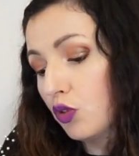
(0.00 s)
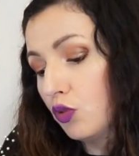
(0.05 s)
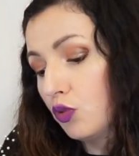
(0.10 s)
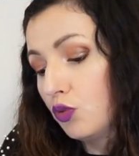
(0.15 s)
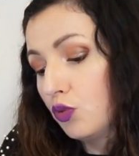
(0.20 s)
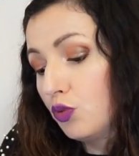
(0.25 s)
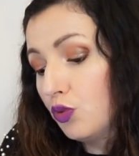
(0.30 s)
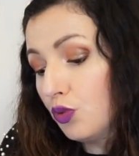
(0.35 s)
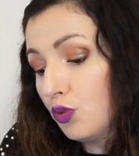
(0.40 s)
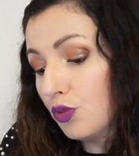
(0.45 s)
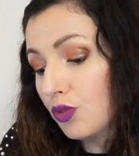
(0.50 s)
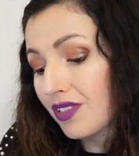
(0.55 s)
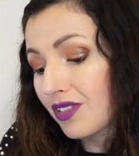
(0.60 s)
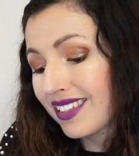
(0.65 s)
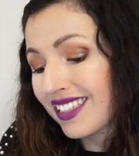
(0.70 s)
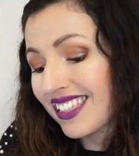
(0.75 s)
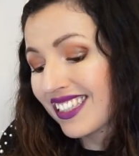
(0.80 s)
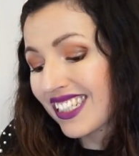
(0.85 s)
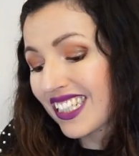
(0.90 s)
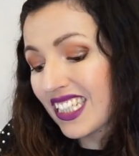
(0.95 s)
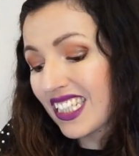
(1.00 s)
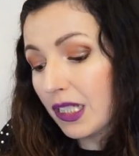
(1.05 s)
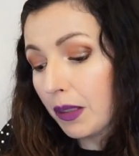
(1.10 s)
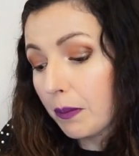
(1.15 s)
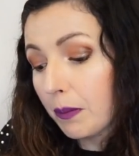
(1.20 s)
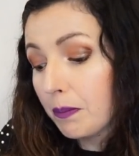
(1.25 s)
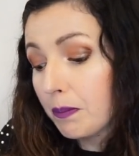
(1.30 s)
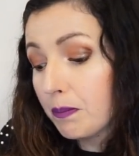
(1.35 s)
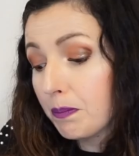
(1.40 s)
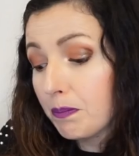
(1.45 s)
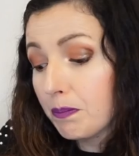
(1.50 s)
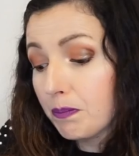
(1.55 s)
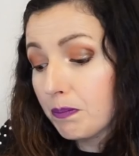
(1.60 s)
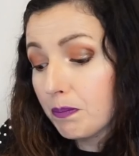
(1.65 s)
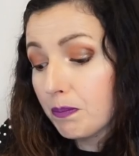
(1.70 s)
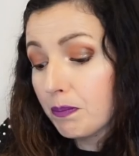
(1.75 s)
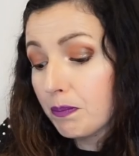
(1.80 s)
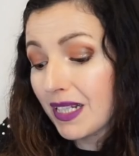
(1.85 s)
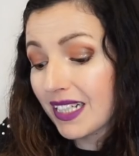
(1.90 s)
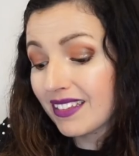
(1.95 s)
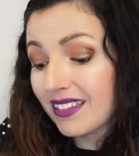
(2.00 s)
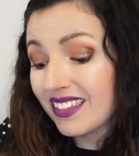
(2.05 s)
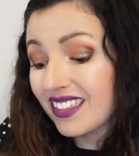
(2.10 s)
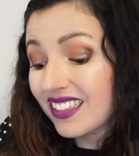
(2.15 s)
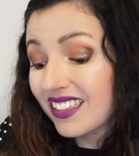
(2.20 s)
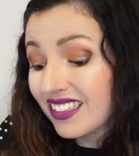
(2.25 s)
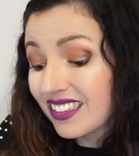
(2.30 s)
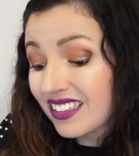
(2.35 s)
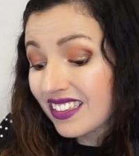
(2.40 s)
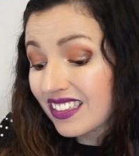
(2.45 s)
Nutrimetics,